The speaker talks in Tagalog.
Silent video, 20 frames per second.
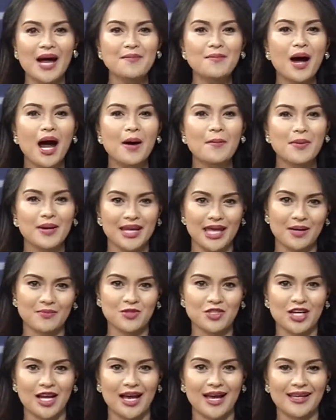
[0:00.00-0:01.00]
makapanem
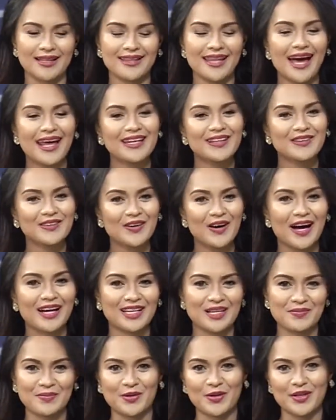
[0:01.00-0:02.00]
siya. Narito ang
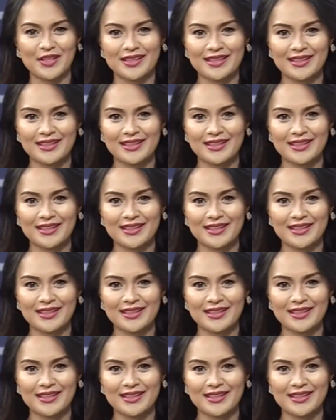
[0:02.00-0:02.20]
report.